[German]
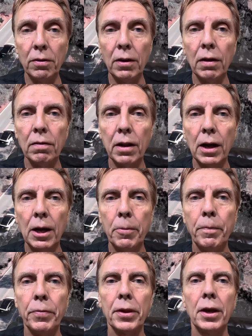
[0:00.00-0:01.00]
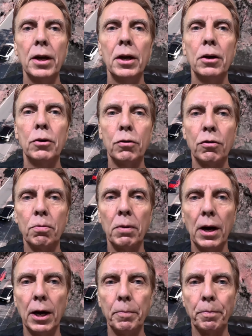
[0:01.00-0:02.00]
Tesla und
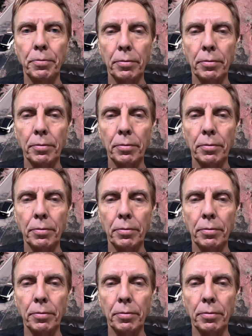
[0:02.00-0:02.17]
zwar